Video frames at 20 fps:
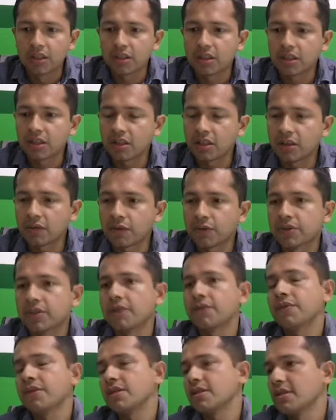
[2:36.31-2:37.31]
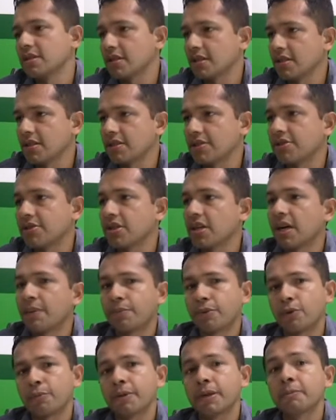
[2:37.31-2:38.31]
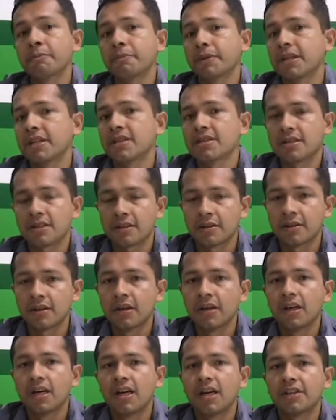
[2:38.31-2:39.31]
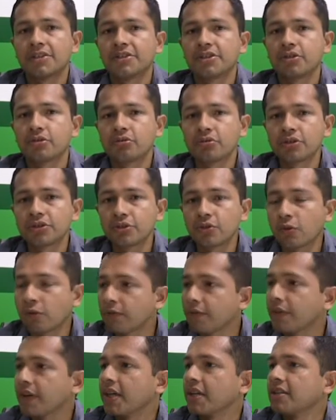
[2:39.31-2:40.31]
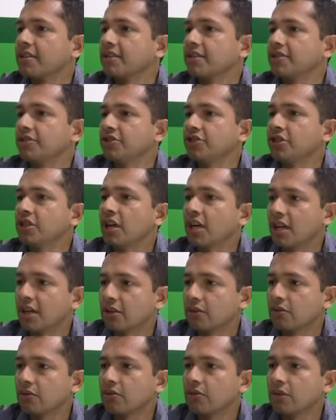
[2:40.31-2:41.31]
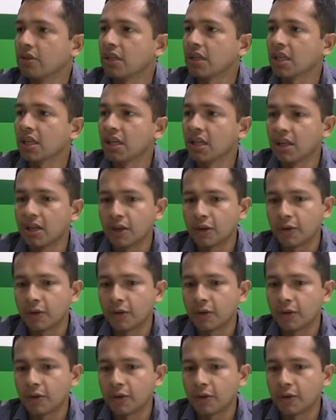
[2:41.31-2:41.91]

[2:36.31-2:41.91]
que você visite a própria empresa a título de conversa, de diálogo, né?